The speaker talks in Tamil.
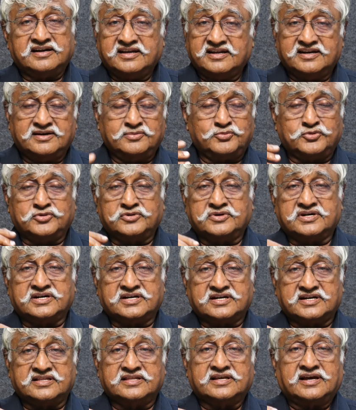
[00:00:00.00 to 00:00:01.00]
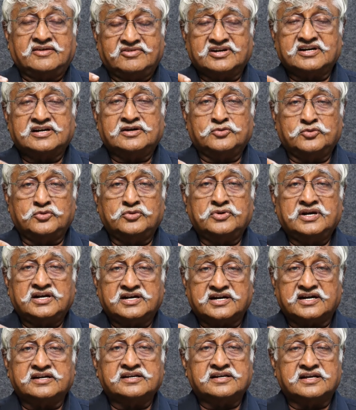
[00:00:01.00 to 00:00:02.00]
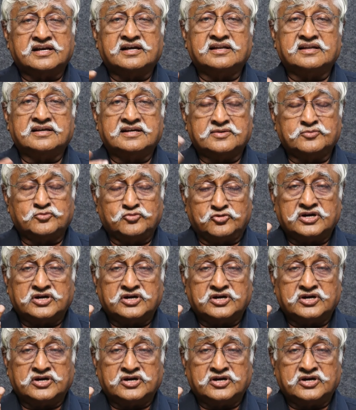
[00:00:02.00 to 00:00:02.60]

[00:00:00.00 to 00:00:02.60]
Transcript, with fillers: என்று போட்டிருக்கிறது அவர்கள் ஊரில் கணுக்காலுக்கு